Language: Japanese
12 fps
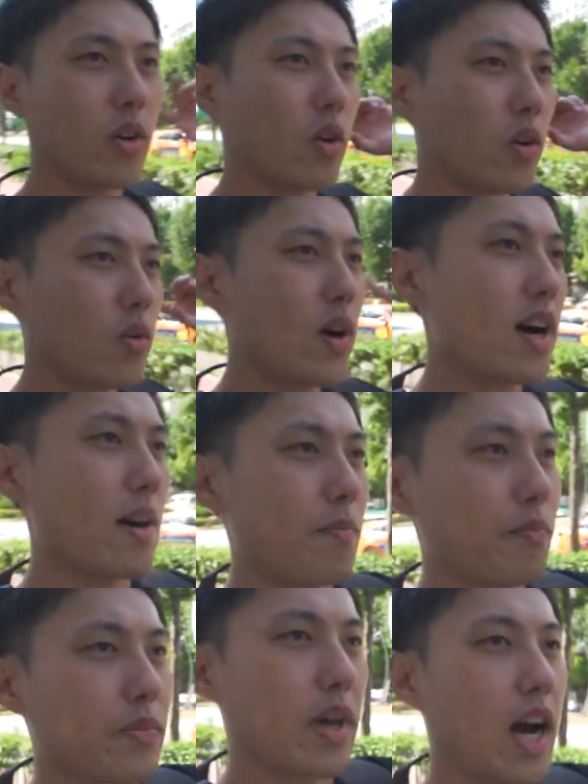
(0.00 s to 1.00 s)
ここは
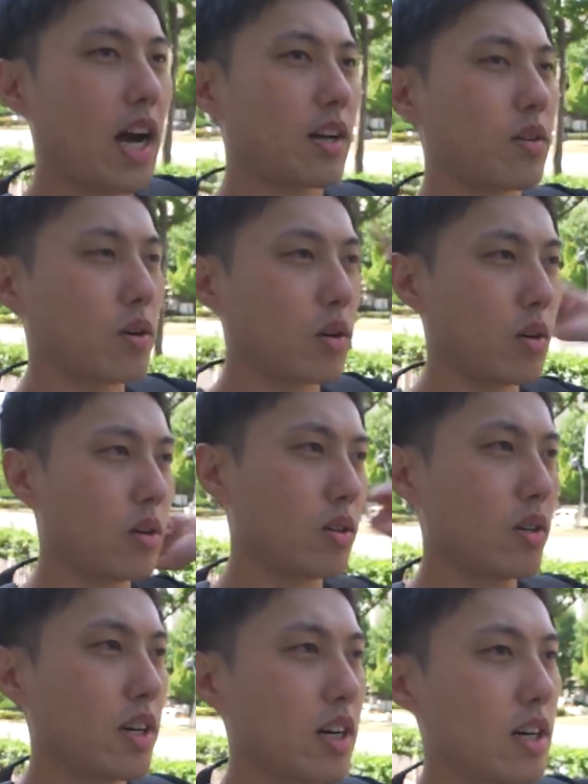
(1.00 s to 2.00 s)
あの
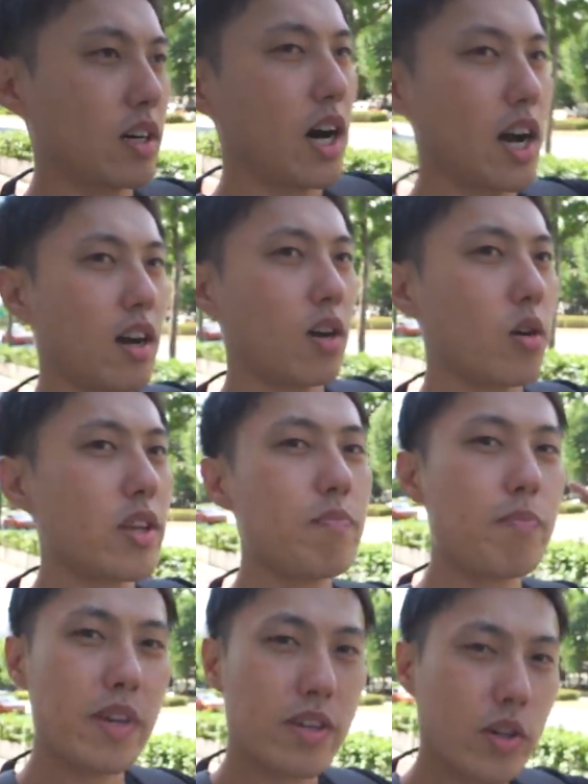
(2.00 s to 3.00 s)

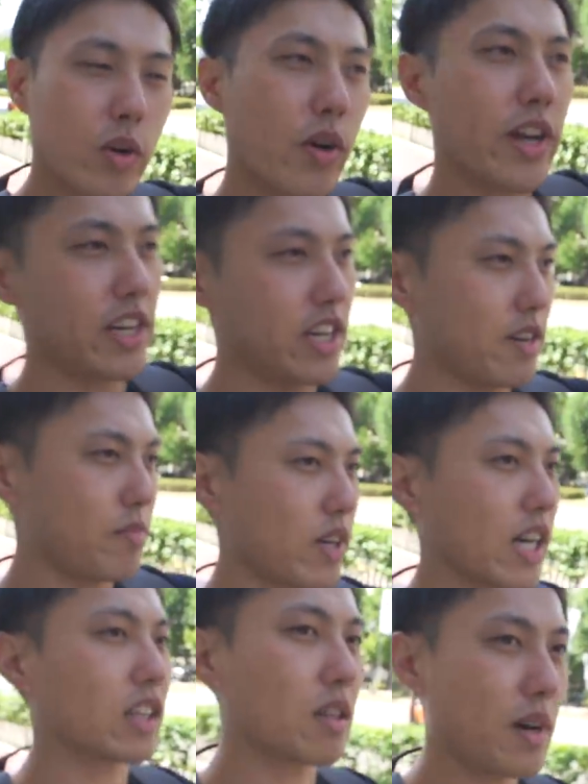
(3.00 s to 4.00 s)
オリンピック公園に向
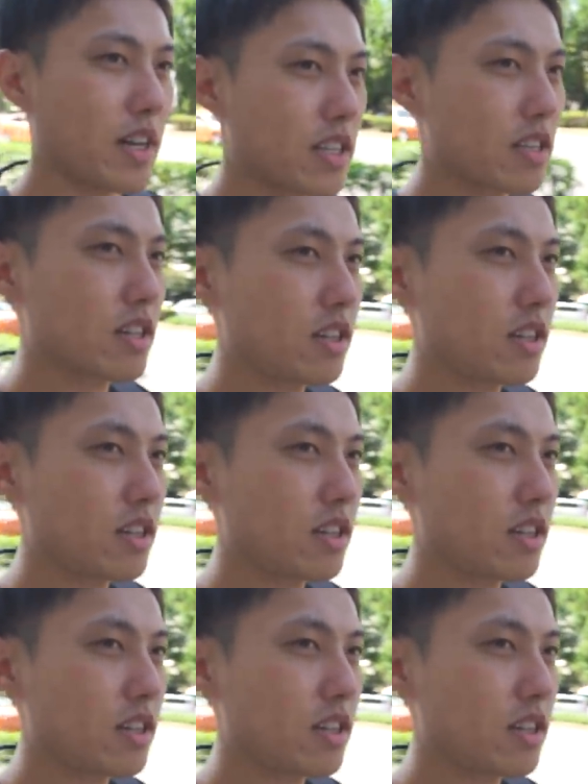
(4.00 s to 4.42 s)
かってます